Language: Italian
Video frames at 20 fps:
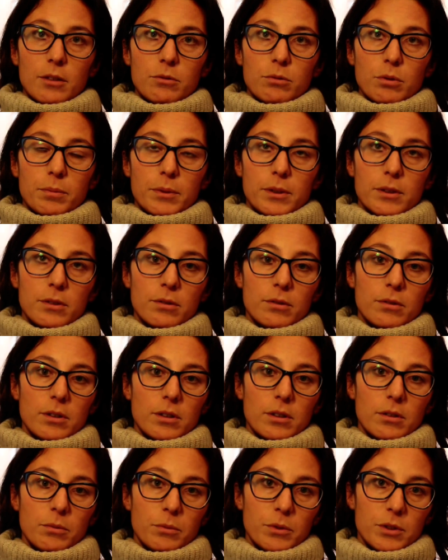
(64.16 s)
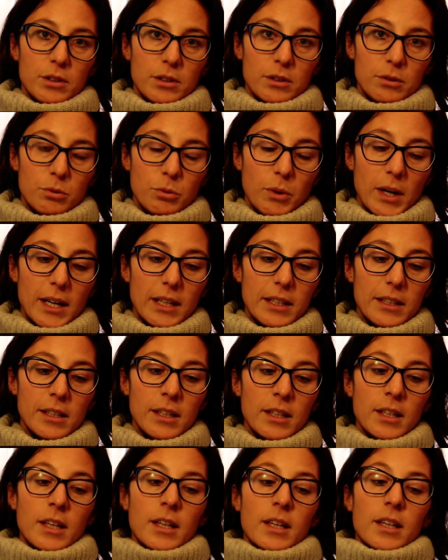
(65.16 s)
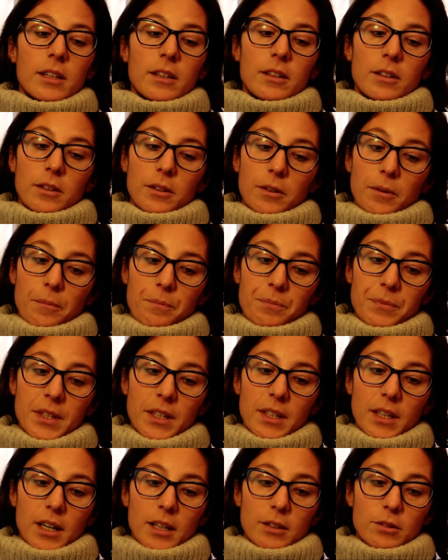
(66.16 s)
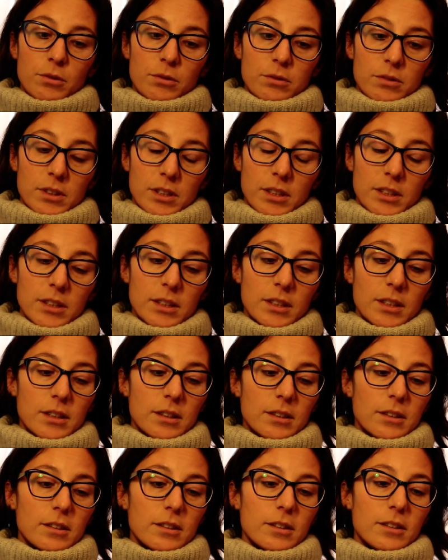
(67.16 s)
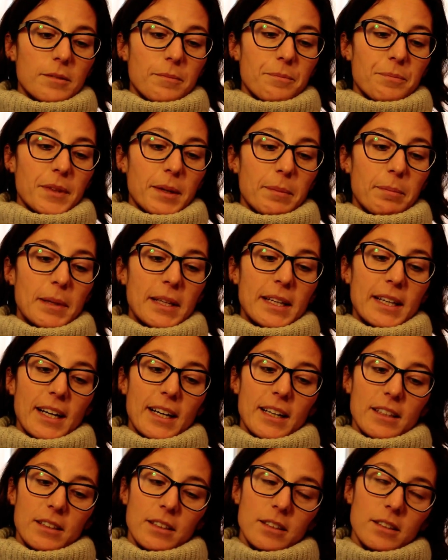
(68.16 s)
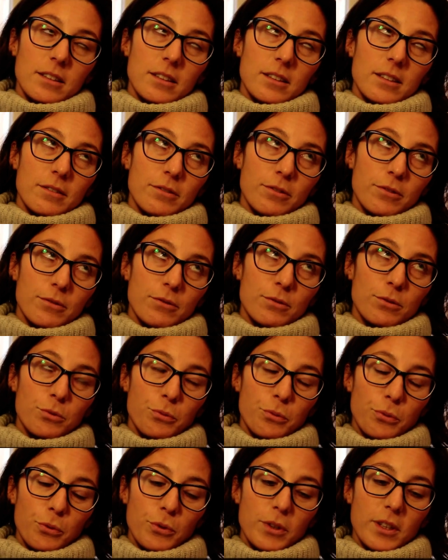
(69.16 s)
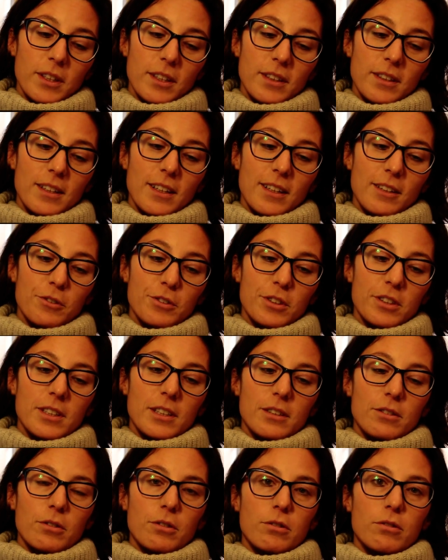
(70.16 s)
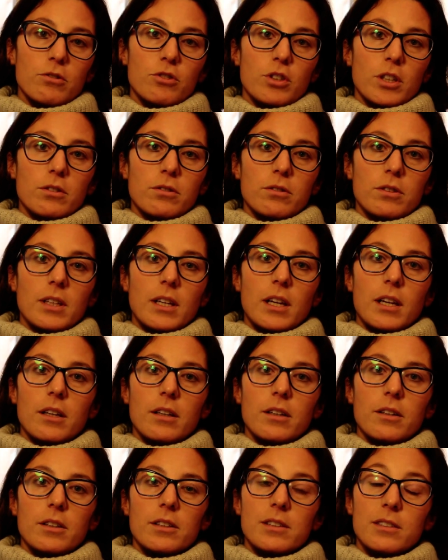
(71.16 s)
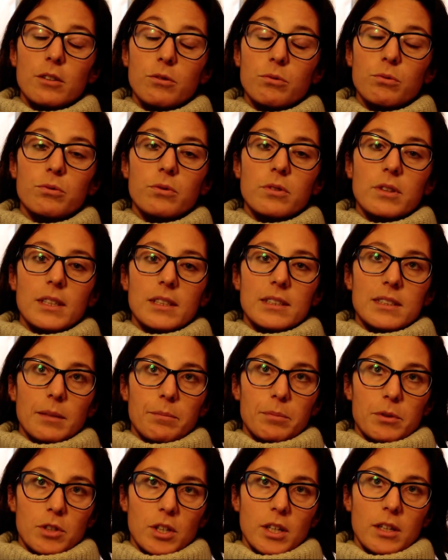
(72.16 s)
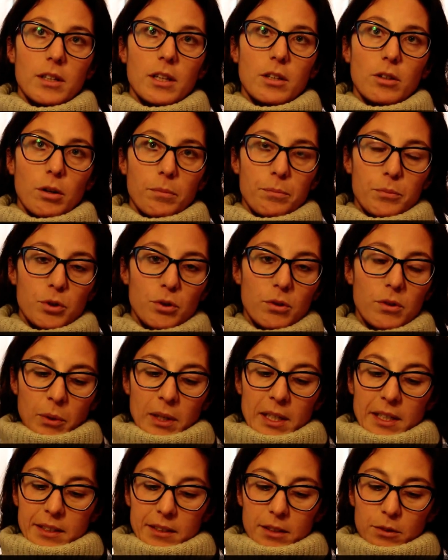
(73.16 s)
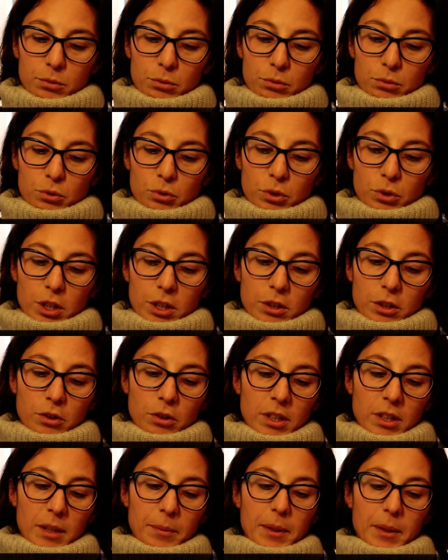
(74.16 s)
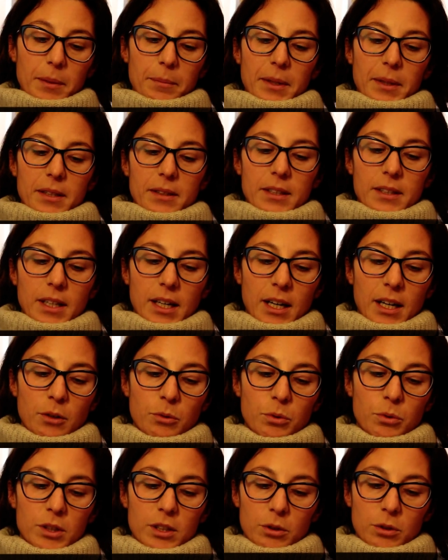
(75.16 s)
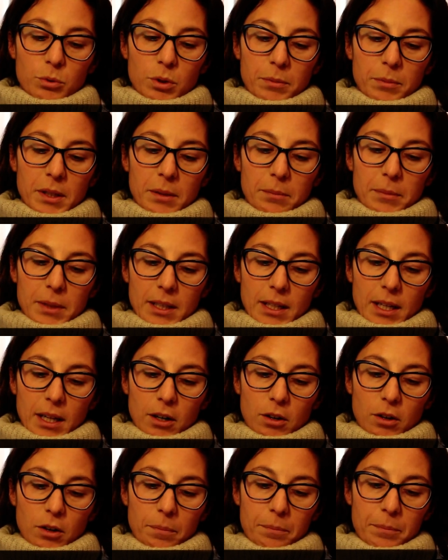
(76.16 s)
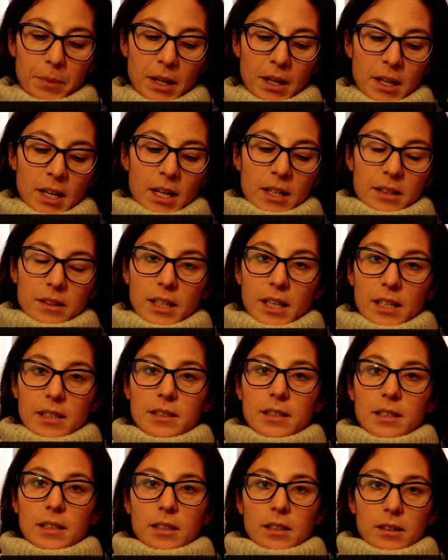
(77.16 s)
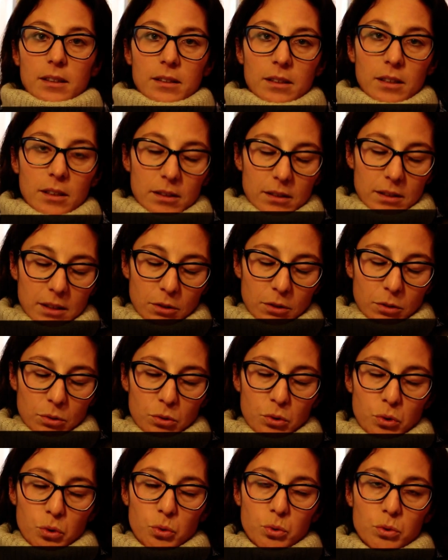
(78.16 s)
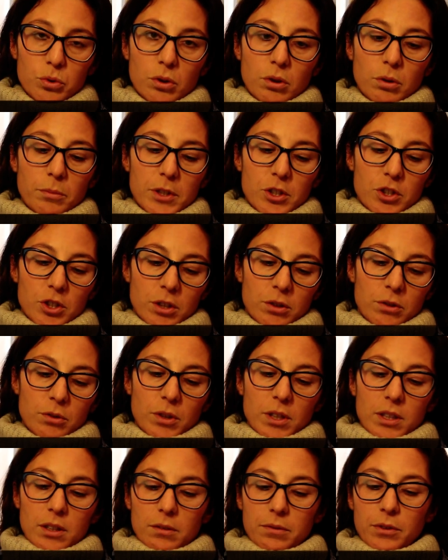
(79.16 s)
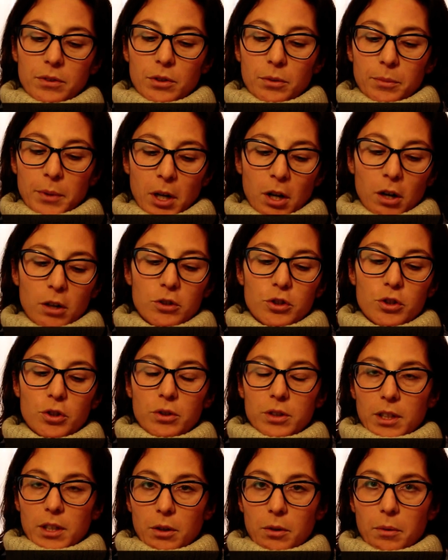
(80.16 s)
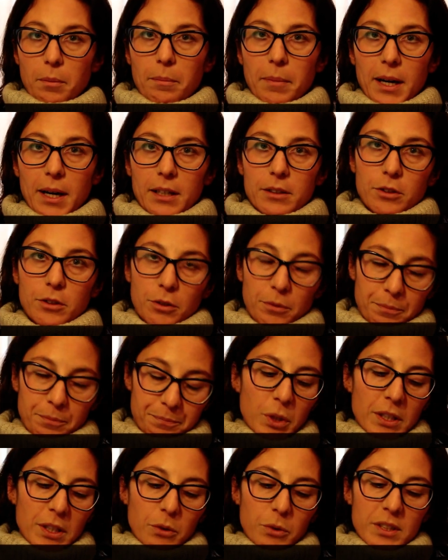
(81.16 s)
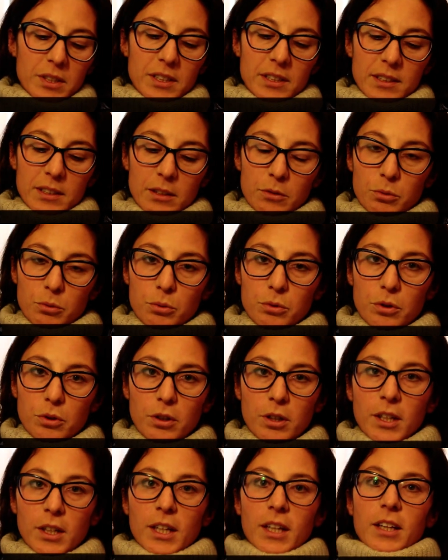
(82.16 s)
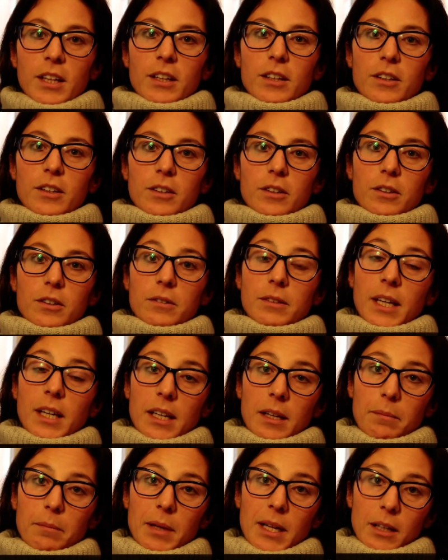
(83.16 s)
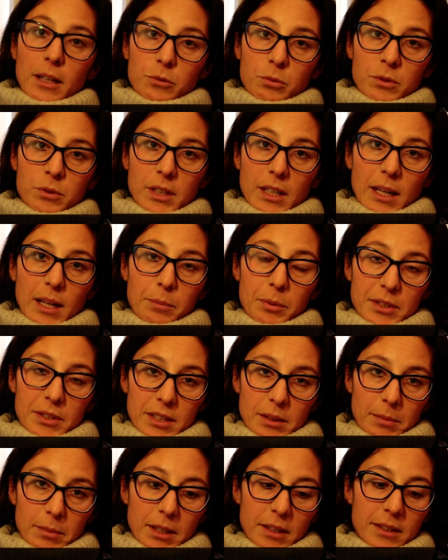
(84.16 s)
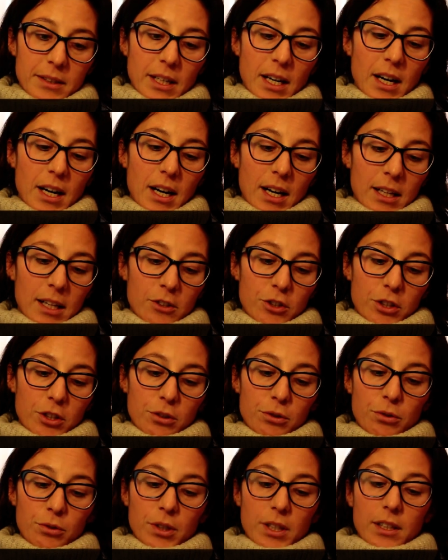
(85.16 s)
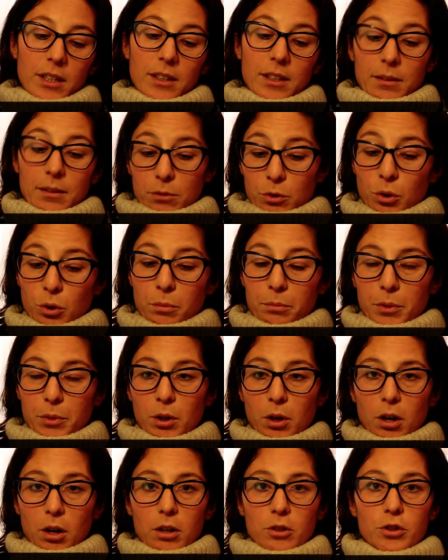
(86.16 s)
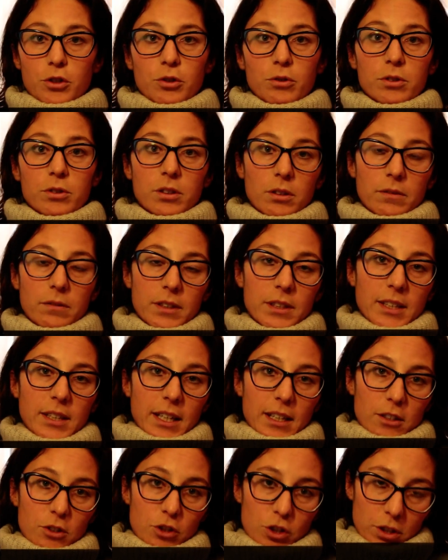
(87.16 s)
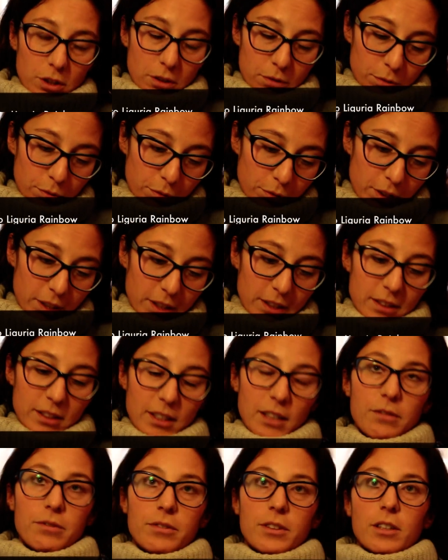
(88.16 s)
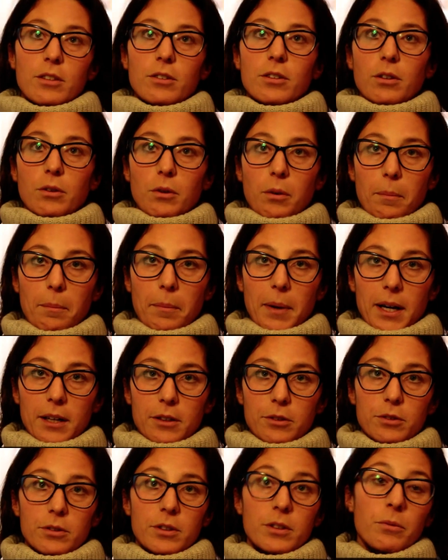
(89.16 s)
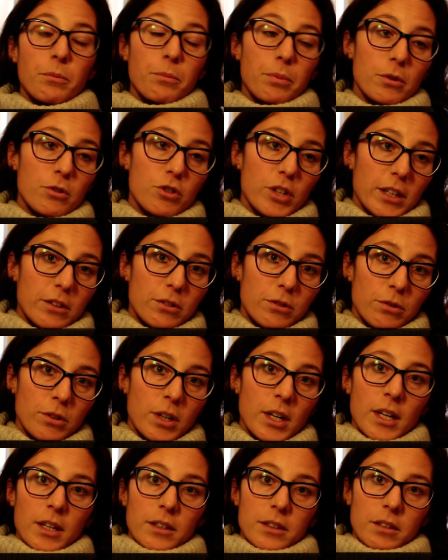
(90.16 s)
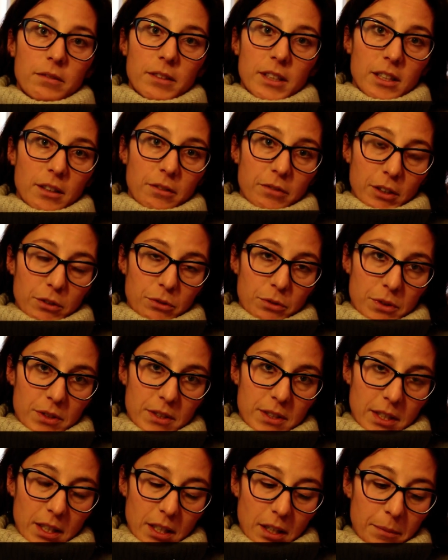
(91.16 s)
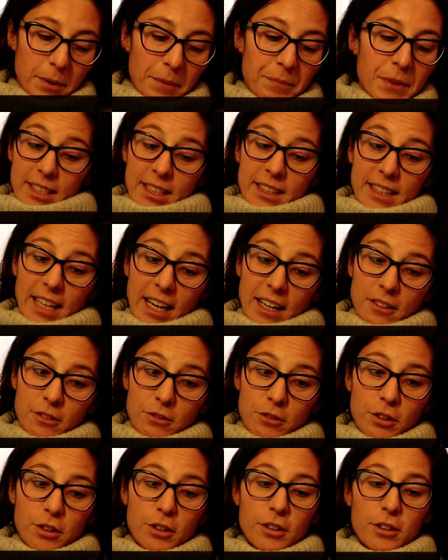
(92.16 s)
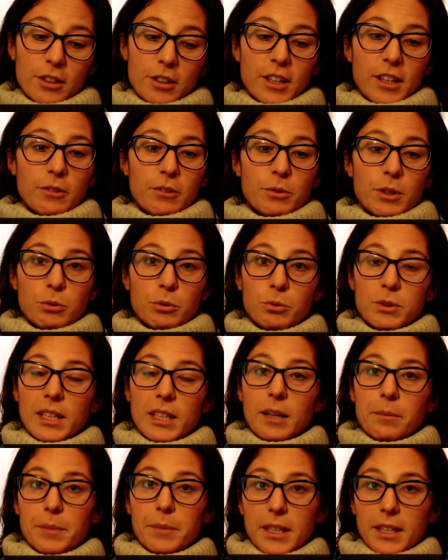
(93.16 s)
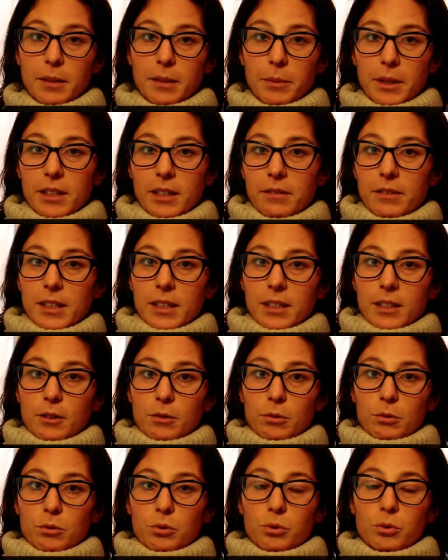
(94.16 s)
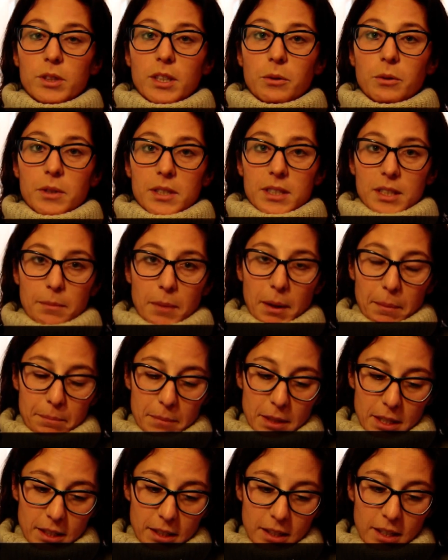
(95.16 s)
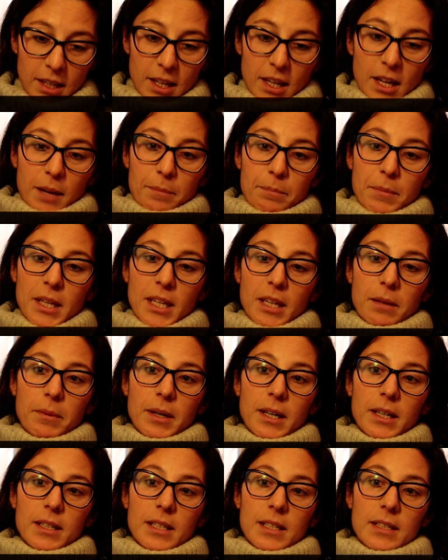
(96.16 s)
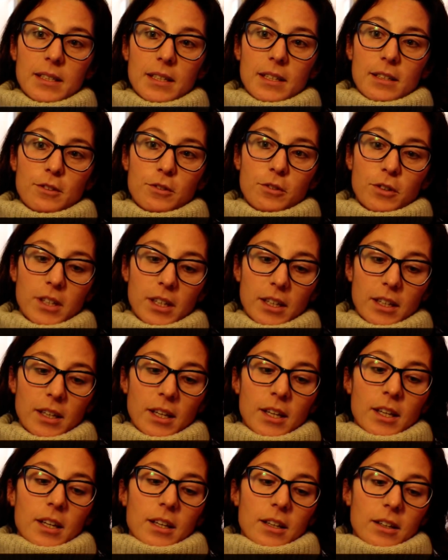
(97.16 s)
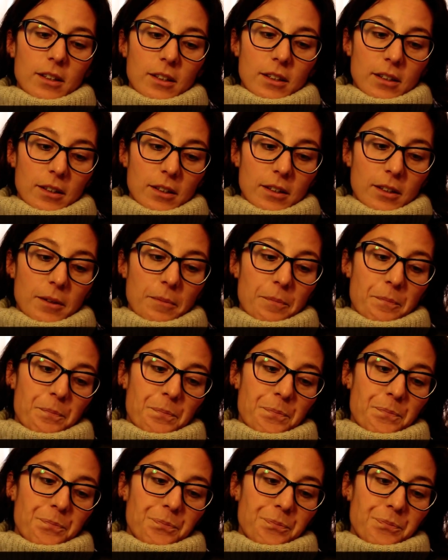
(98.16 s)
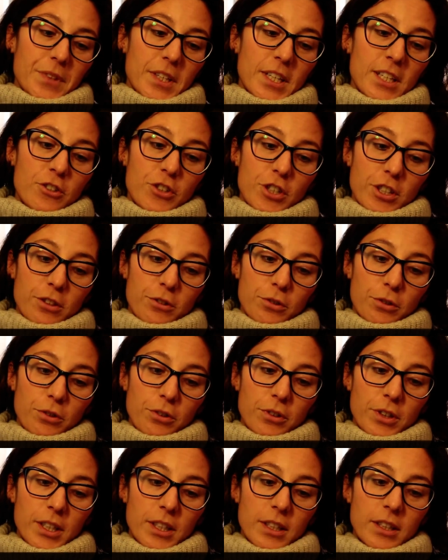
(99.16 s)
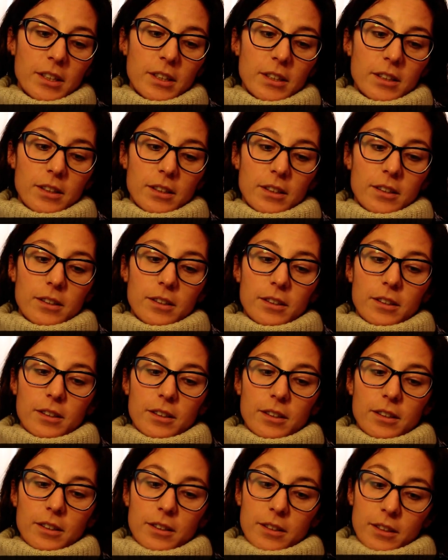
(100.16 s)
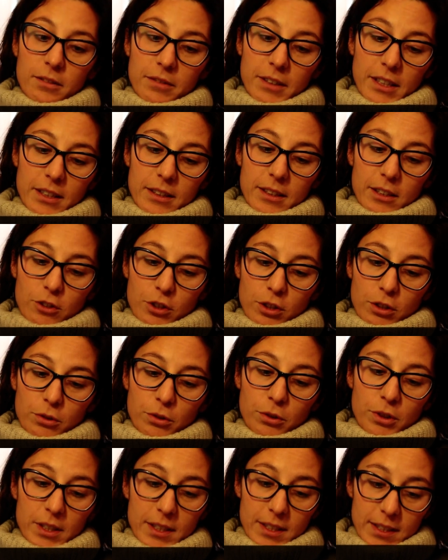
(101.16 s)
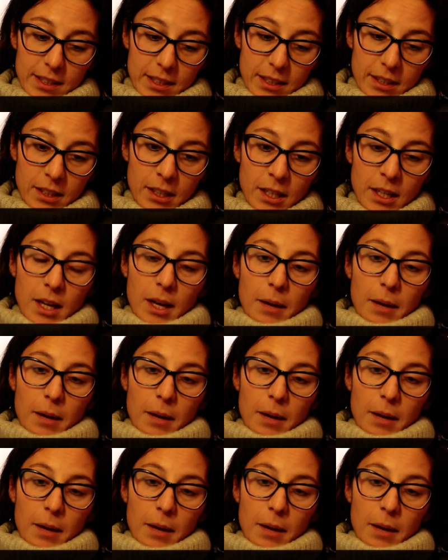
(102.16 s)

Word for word: a due persone omosessuali eh, di, di, ehm, di, usufruire del cosiddetto concetto dell'istituto della stepchild adoption, quell'istituto giuridico che permette a uno dei due membri della coppia di essere ri- riconosciuto come genitore del figlio biologico del compagno. Quindi questo istituto eh, darebbe la, la possibilità al genitore non biologico di diventare genitore del figlio del compagno, di un progetto di vita fatto insieme. Intanto eh, una tutela minima che viene riconosciuta a questi bambini, minima nel senso che ehm, il genitore eh, diventa genitore sì,